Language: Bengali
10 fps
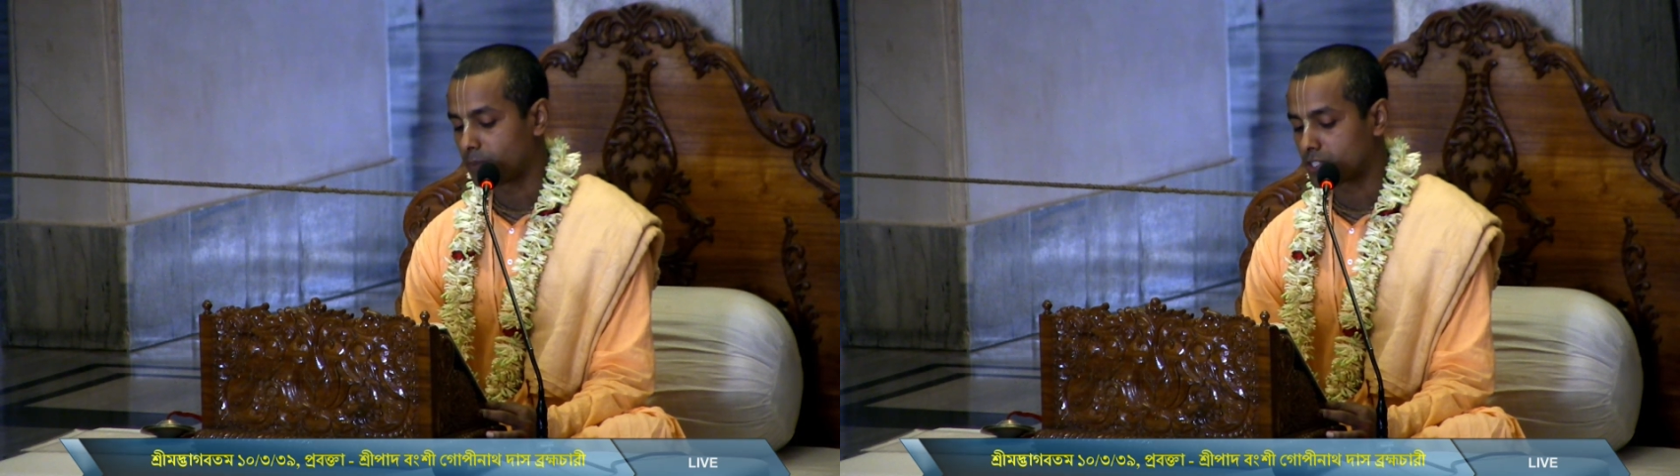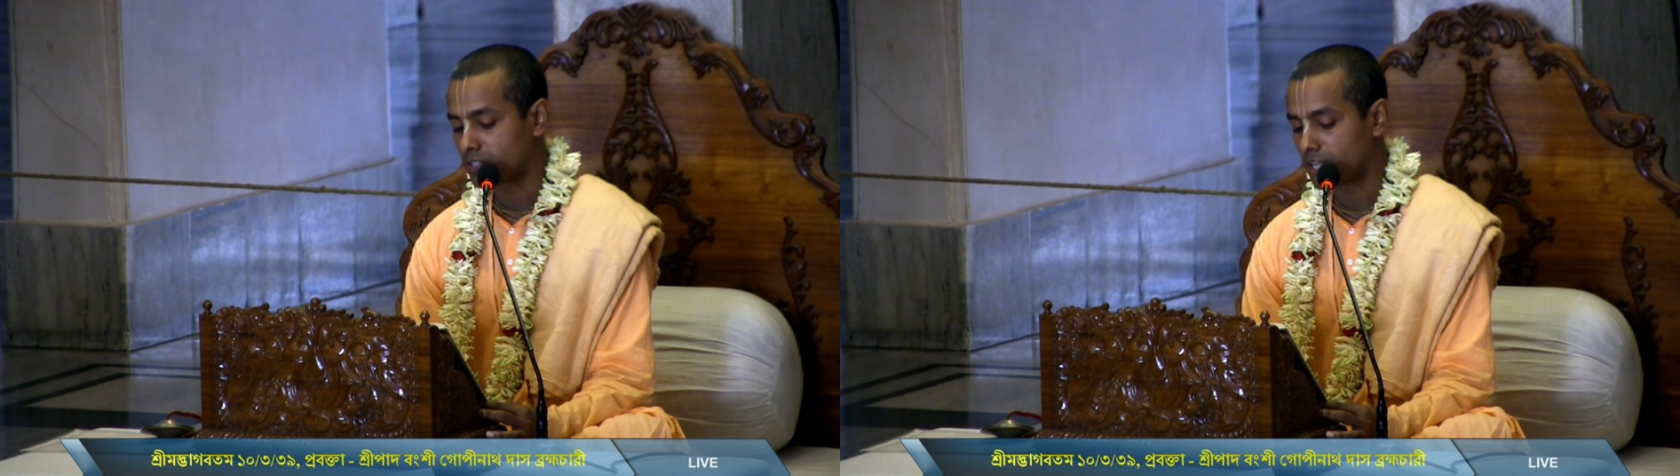
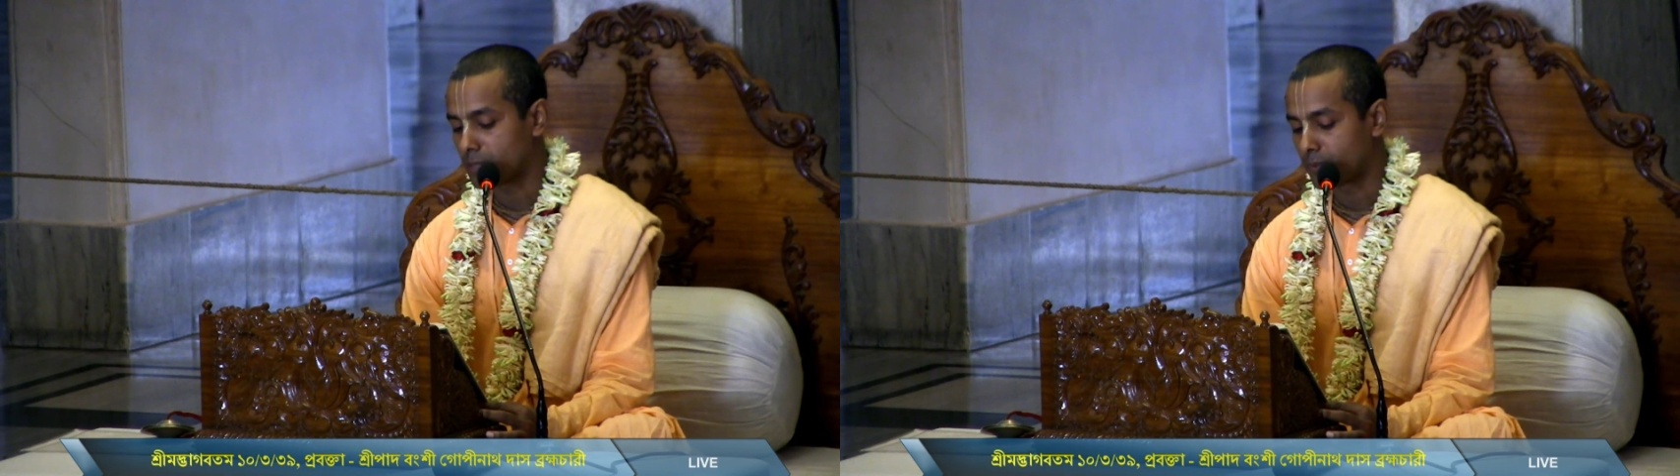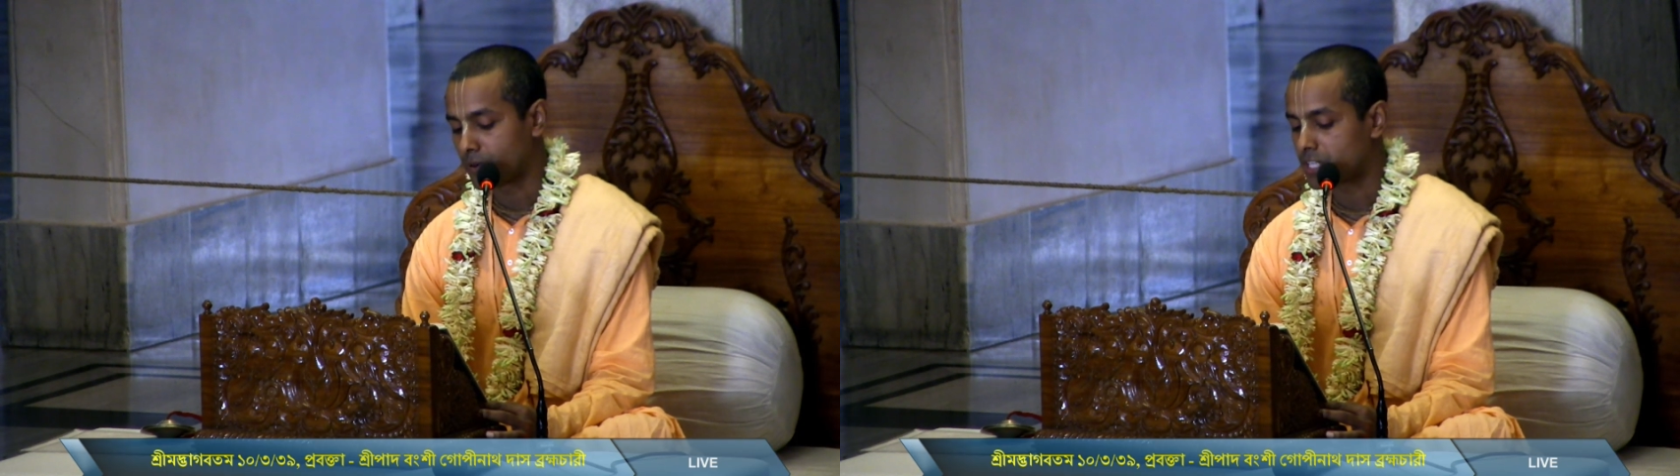
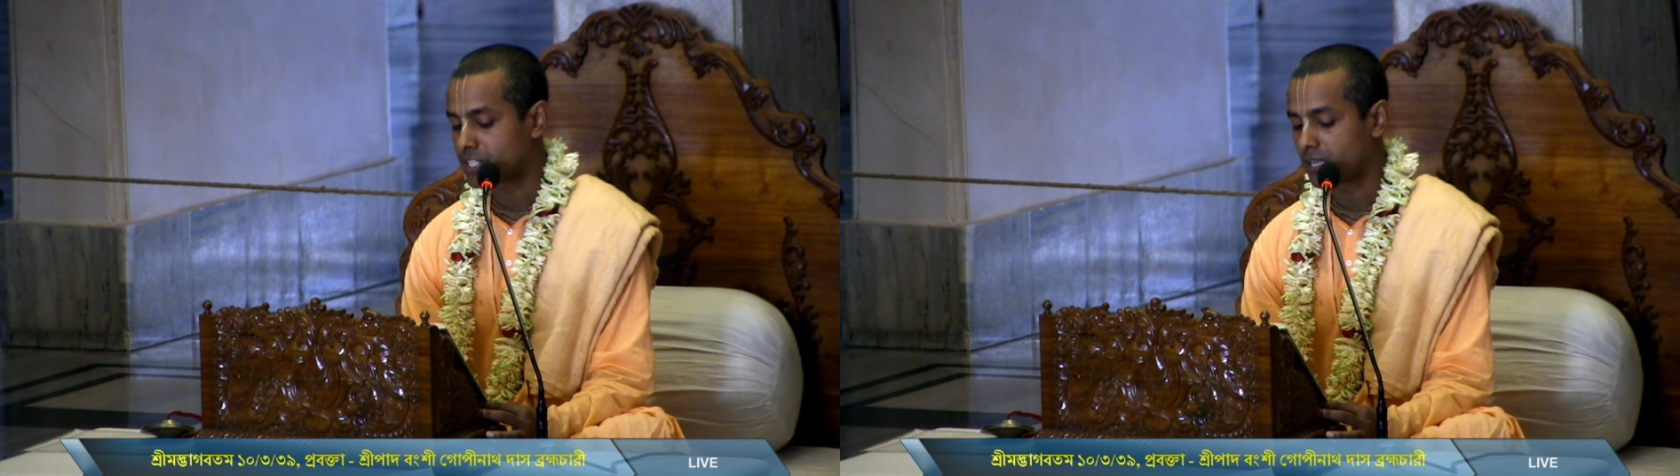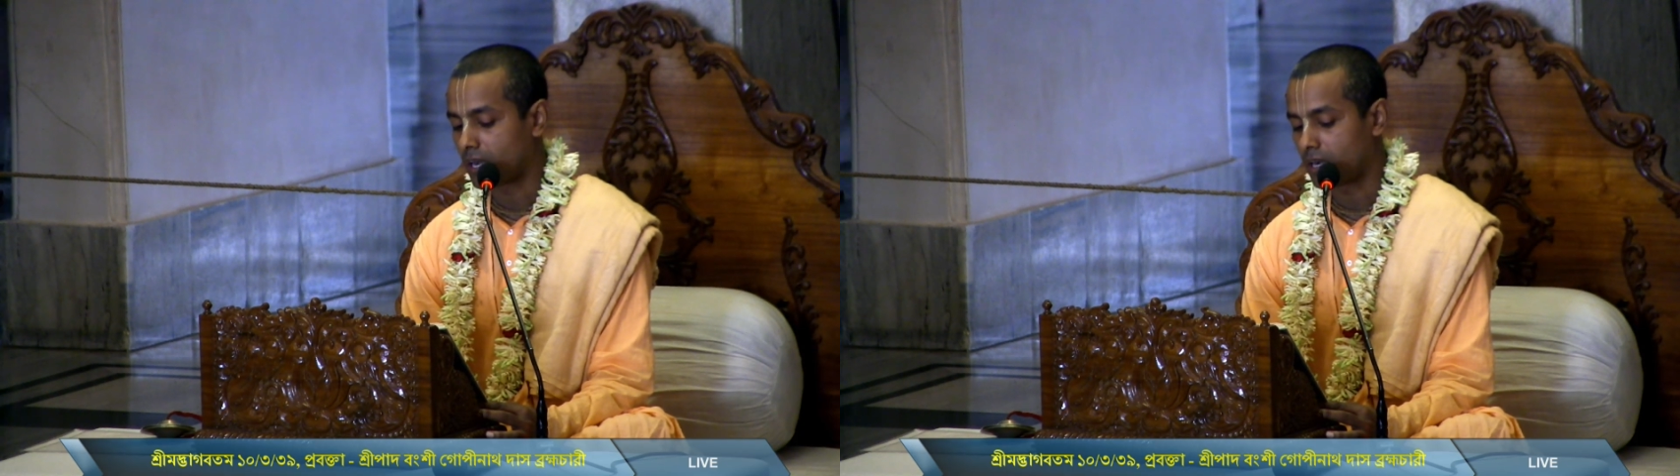ভজনন
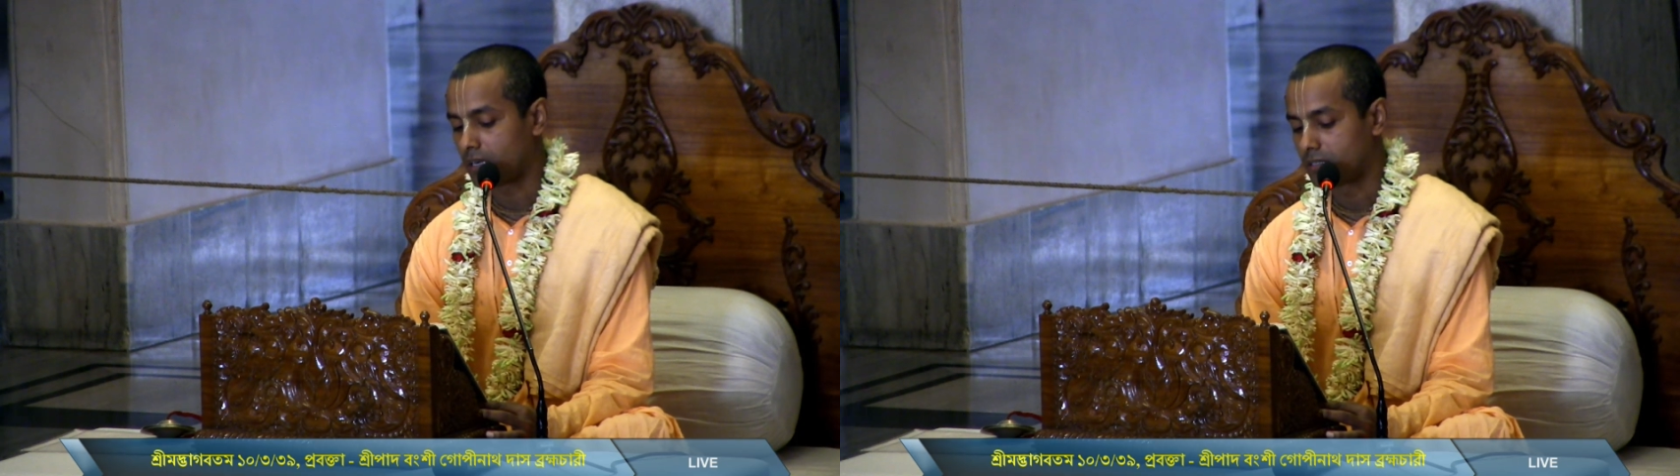মুখস্যা